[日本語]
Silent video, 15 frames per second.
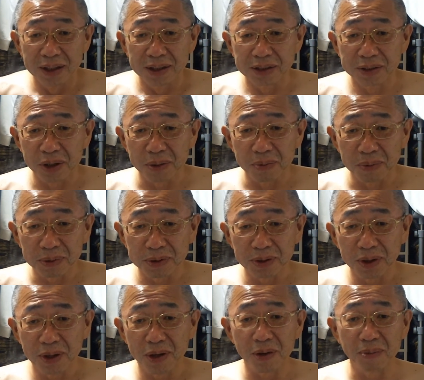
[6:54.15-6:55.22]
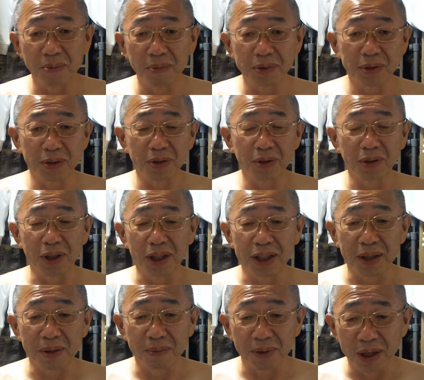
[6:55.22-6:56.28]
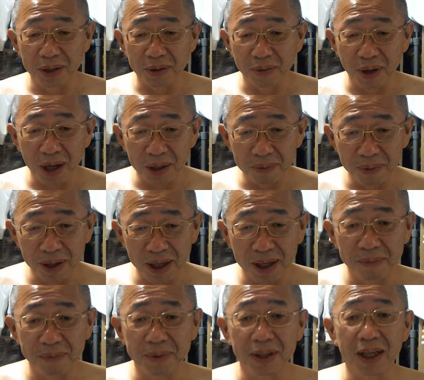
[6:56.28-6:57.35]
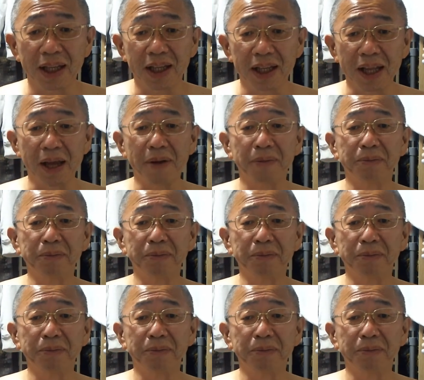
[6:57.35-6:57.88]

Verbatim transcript: それそれをその時来てもらうと分かりまへんみたいなね